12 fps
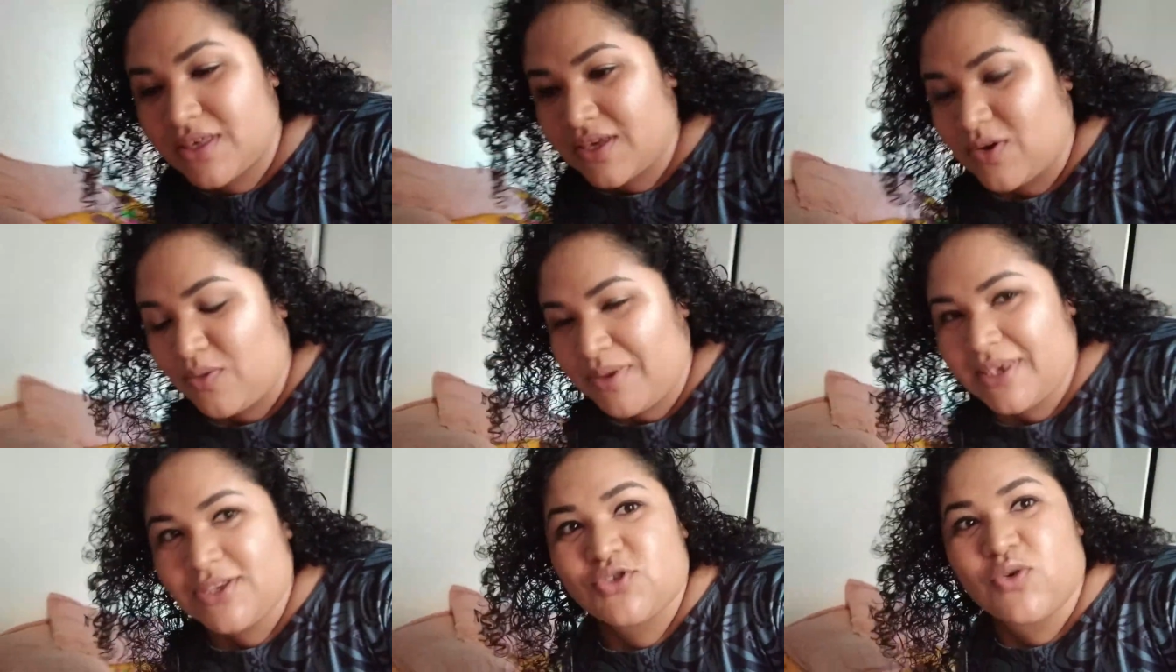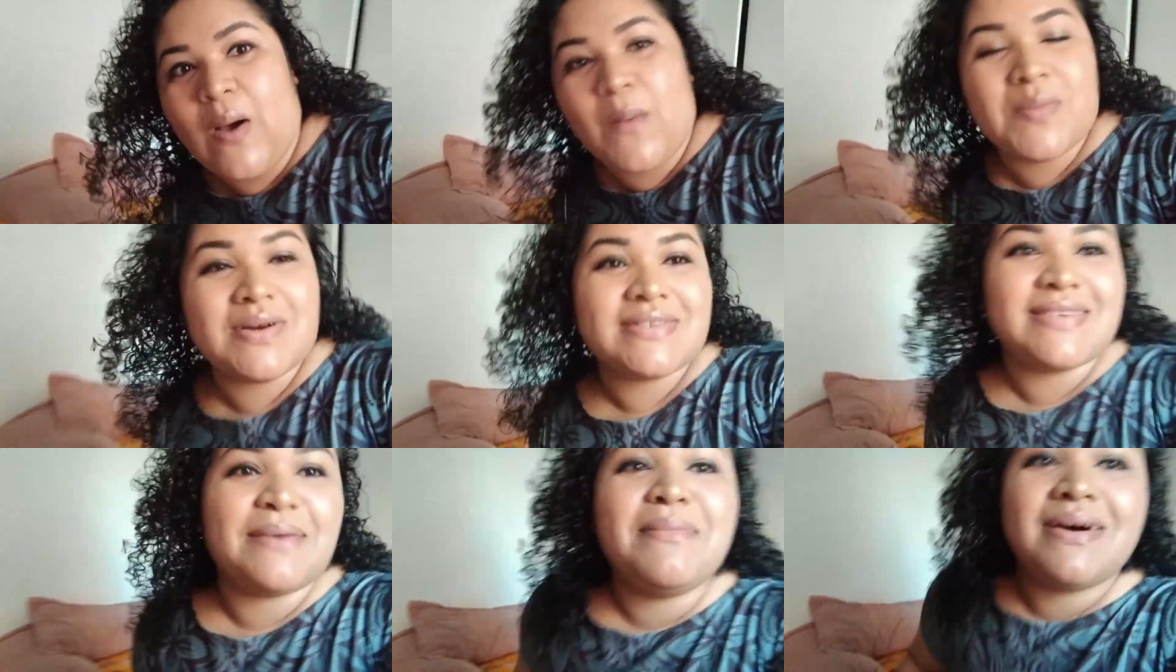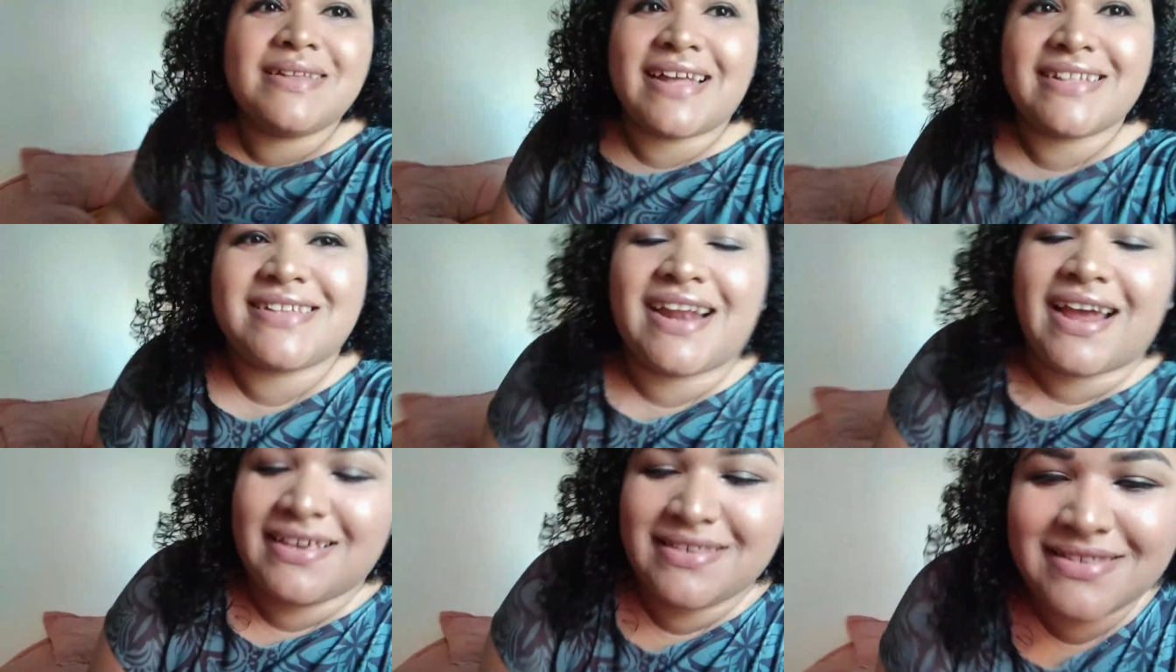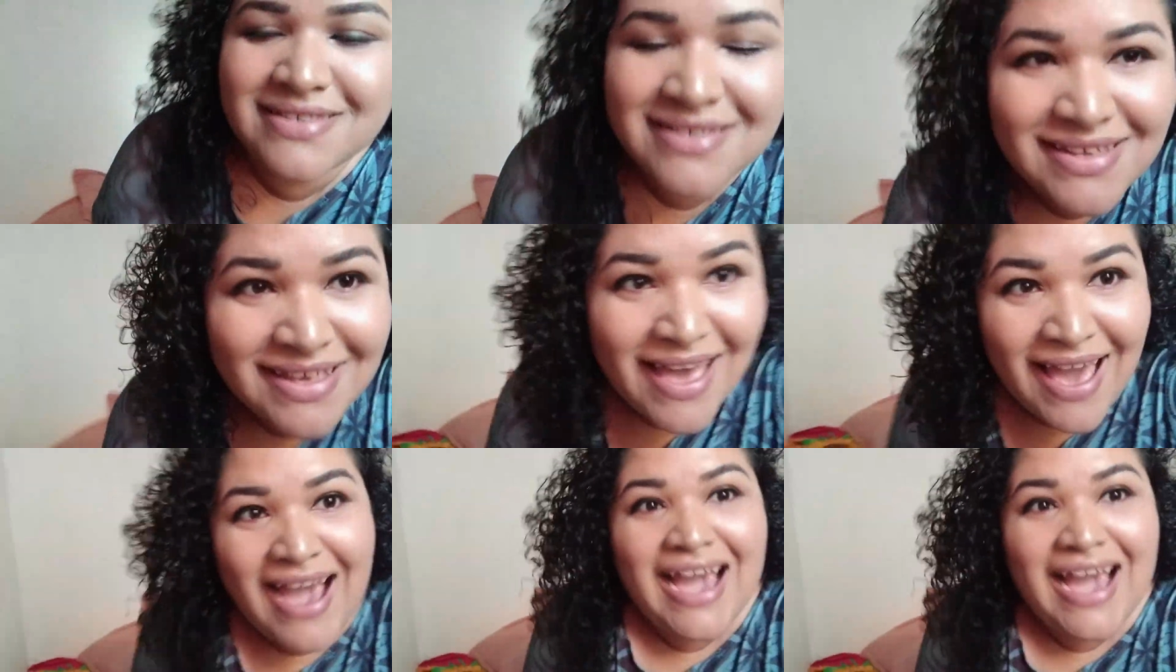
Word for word: que começou há uma semana atrás. A